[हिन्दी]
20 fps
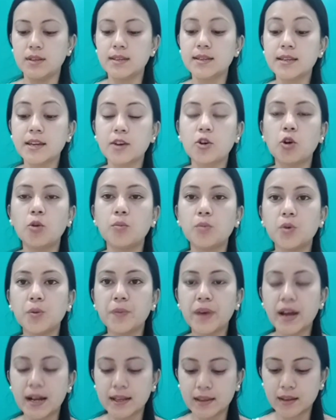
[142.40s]
ये कॉम्बो
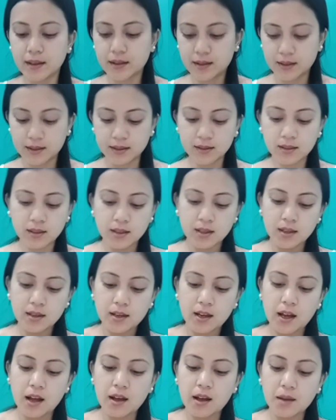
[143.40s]
में आता था
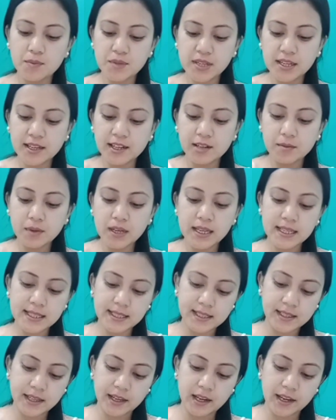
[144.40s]
आप सिंगल भी ले
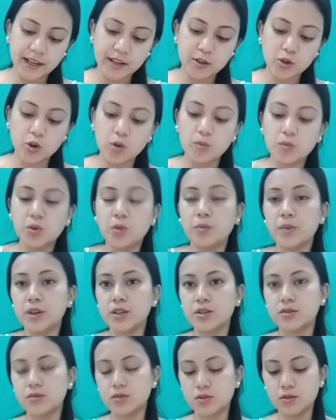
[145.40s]
सकते हैं लेकिन कॉम्बो में
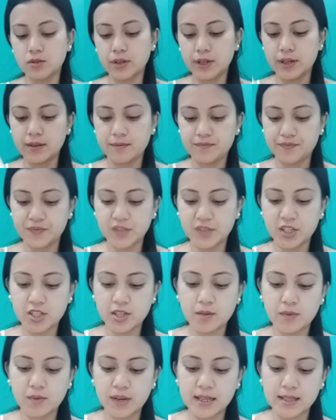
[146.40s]
जो है अच्छा
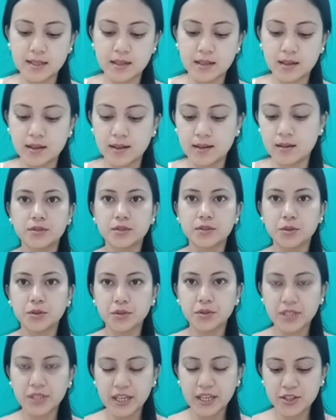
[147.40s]
प्राइस था तो
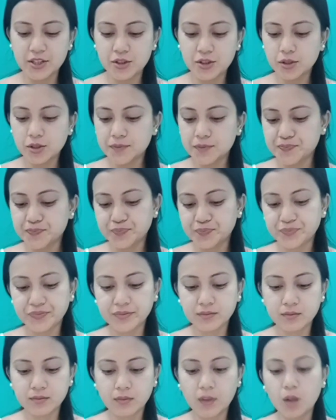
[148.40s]
ये जो
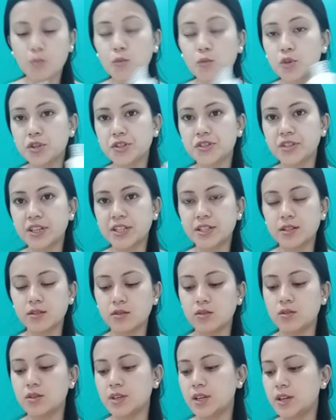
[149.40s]
मॉइस्चराइज़र
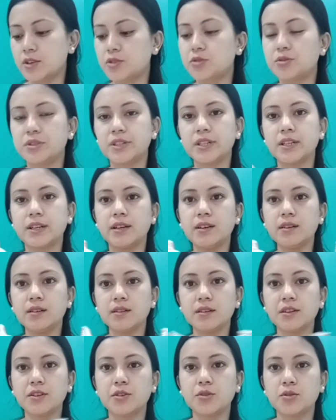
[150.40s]
और ये टोनर है
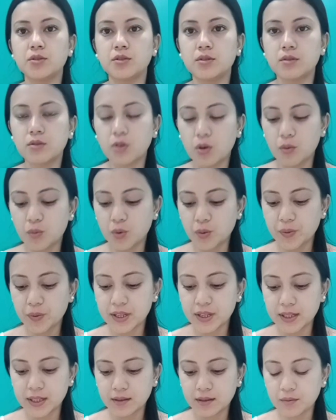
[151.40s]
ये दोनों कॉम्बो में
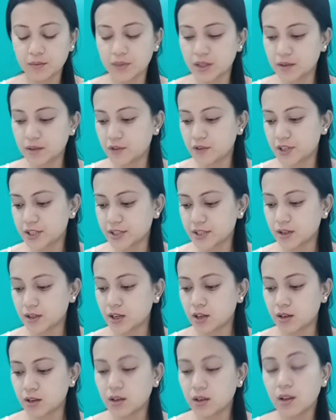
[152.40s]
था मैंने विंटर
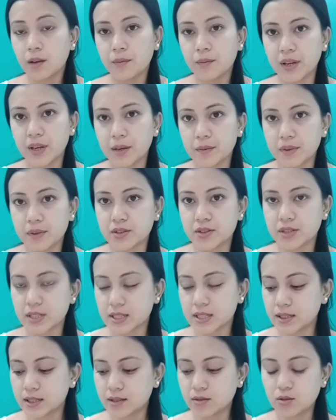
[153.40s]
आ, मैंने विंटरा
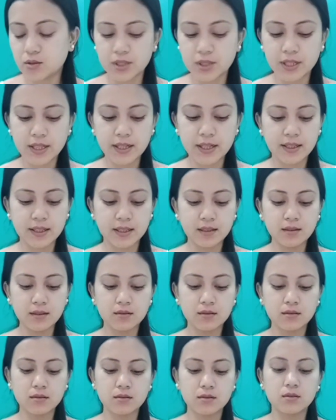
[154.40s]
से ऑर्डर किया था
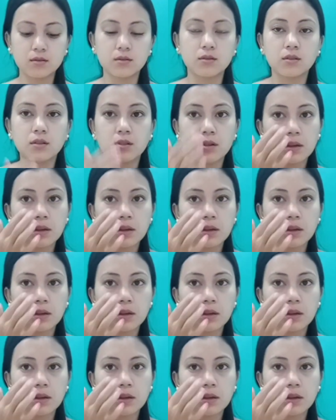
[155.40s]
तो